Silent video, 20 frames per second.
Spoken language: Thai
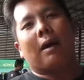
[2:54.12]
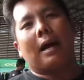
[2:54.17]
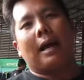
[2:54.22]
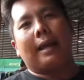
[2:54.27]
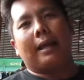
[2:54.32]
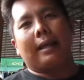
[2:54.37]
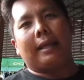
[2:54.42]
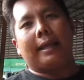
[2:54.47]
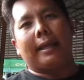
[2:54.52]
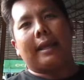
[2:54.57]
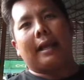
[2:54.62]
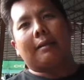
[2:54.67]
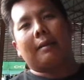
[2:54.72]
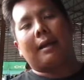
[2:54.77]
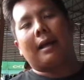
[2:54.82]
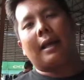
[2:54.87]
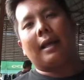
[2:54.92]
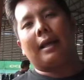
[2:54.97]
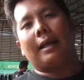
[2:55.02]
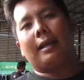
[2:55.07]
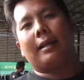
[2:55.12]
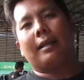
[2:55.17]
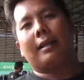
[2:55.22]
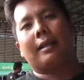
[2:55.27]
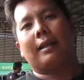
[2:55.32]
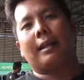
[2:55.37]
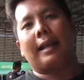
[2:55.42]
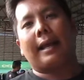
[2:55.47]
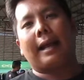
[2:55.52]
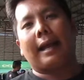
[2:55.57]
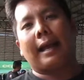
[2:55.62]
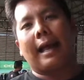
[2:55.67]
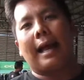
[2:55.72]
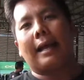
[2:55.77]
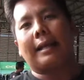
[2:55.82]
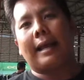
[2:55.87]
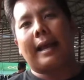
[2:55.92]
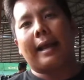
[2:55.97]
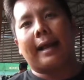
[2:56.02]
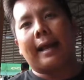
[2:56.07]
มเอียงไหมเล็กข้า
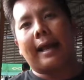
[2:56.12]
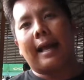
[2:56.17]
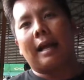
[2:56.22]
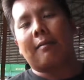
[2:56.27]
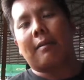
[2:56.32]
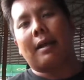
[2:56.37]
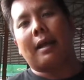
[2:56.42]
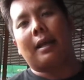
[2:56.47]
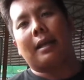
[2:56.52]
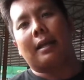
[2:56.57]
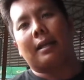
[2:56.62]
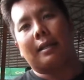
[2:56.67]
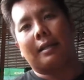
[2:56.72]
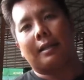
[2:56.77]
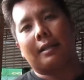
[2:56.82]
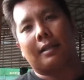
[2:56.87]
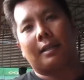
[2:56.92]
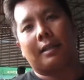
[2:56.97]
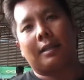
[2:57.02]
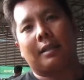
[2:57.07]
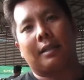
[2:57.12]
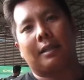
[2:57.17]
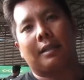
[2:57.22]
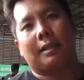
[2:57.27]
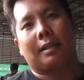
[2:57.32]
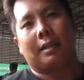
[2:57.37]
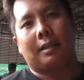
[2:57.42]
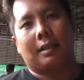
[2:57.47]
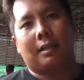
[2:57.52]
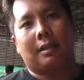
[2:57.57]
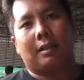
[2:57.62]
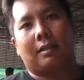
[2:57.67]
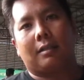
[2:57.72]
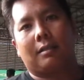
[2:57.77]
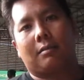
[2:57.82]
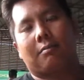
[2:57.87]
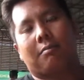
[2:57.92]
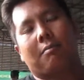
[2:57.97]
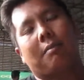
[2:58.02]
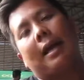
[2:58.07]
งใหญ่ข้างไหมแล้วอวัยวะเพศดูด้วยไหม
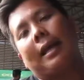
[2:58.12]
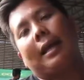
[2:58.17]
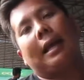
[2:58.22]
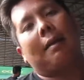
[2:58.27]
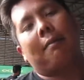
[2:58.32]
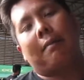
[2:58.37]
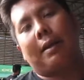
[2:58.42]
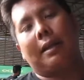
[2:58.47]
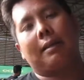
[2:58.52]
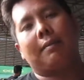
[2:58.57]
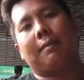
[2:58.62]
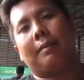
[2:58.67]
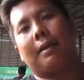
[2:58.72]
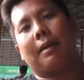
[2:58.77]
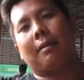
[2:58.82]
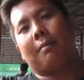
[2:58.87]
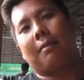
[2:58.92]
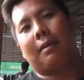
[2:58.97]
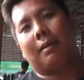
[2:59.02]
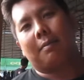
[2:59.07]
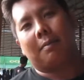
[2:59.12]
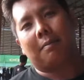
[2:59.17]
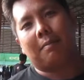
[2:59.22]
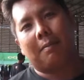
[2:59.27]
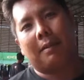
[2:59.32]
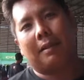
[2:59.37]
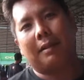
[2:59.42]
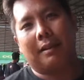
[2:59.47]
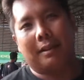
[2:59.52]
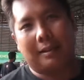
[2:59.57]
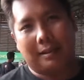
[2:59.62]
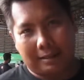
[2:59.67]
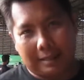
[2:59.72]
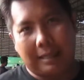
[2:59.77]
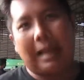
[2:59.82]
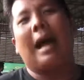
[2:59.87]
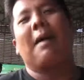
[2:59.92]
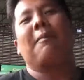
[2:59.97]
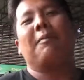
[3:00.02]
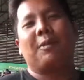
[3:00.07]
ไม่ครับดูดูแค่ไข่เดีย
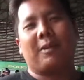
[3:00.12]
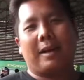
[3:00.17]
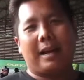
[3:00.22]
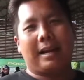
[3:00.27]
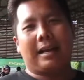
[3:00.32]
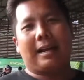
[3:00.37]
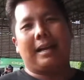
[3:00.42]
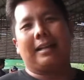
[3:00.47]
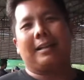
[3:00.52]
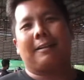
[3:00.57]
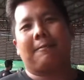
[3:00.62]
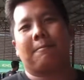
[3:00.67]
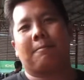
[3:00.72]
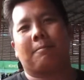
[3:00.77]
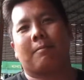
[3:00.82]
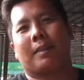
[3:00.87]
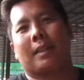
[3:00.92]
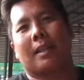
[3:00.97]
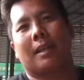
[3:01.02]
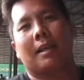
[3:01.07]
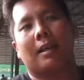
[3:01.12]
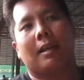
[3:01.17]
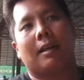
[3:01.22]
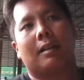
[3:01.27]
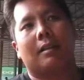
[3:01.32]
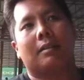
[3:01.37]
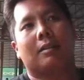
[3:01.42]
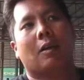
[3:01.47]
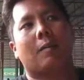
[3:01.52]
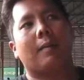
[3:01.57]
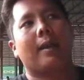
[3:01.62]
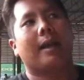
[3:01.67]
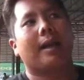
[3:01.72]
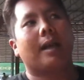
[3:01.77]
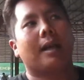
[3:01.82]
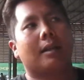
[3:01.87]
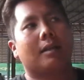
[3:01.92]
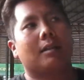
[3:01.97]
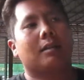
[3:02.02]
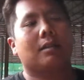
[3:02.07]
วแล้วถ้าเป็นตัวเมียตัวเมีย
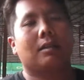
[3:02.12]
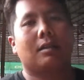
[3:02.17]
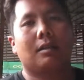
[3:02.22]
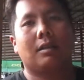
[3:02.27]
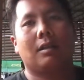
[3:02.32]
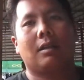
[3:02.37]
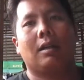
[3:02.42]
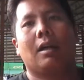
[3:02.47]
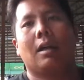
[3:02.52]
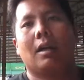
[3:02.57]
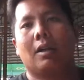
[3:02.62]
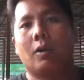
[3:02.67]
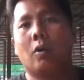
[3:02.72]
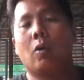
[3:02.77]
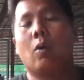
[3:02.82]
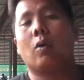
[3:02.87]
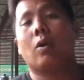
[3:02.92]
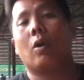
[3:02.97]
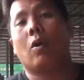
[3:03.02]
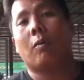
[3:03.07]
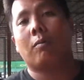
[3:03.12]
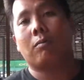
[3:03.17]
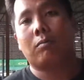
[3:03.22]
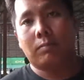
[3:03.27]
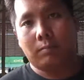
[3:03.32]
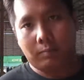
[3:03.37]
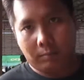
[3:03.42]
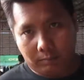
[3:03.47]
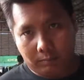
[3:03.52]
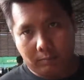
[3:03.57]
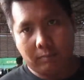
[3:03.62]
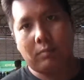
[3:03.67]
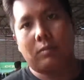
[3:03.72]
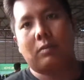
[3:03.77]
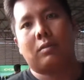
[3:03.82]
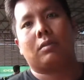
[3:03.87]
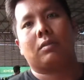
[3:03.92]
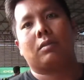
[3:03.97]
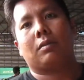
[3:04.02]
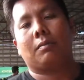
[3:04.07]
ก็เขาเขาแยกไหมเวลาประกวดเขาแยกไหมตัวผู้ตัว
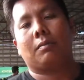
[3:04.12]
เมีย